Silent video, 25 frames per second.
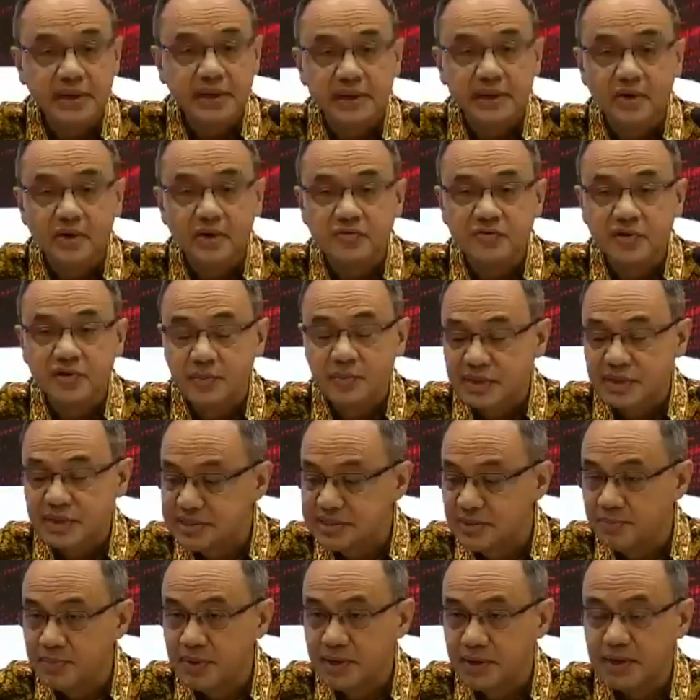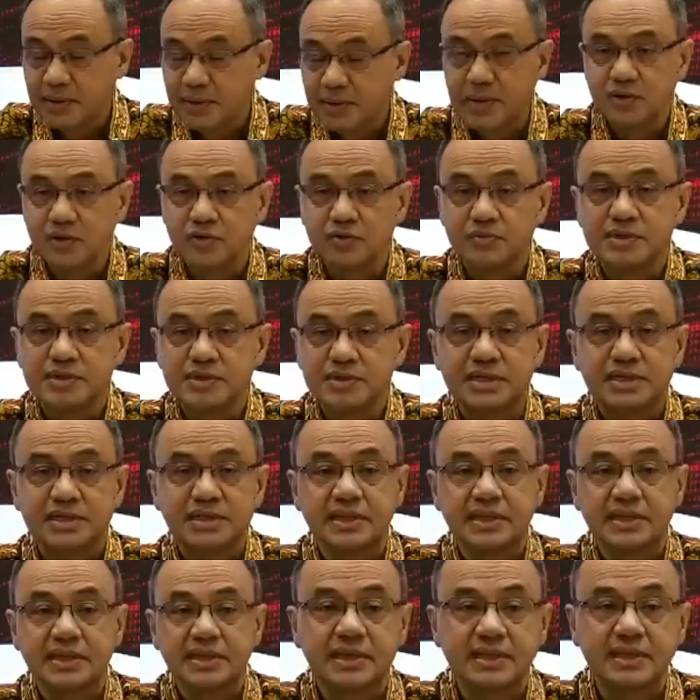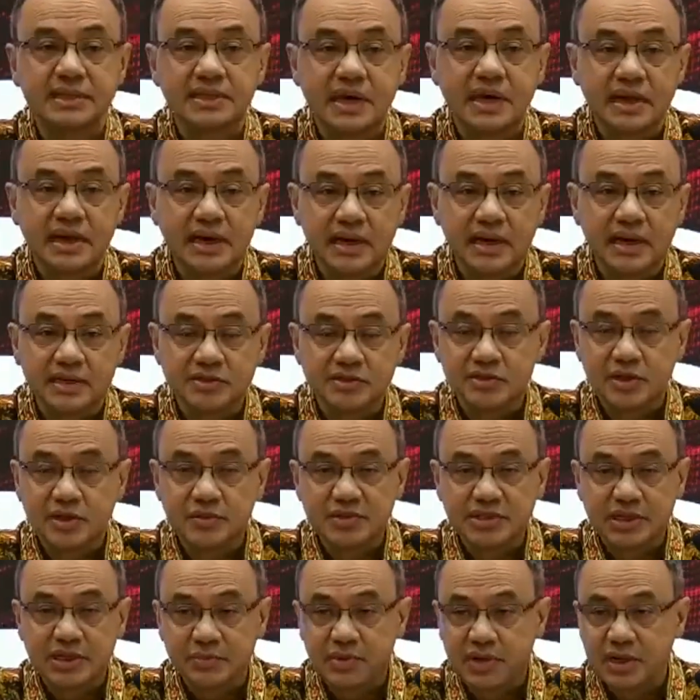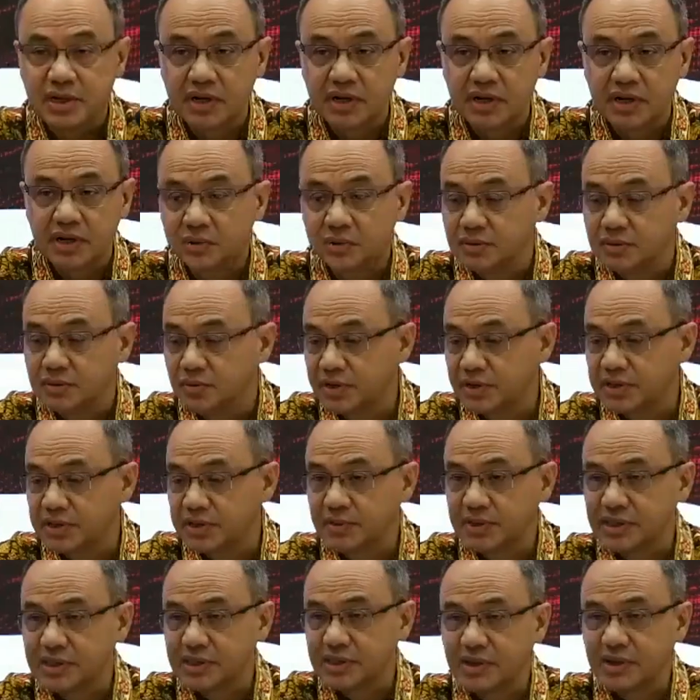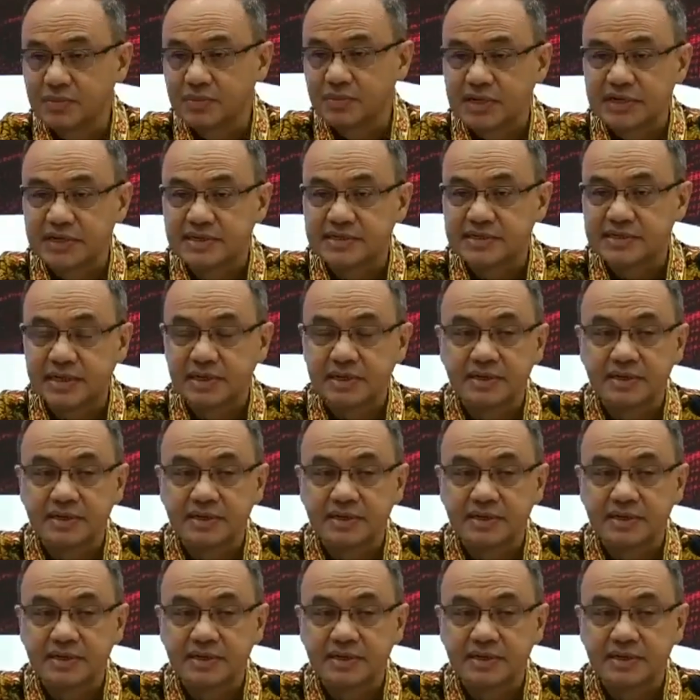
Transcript: konfirmasi apakah Pak Dubes kita dari Angkara sudah bisa bergabung. Mungkin teman-teman bisa dicek.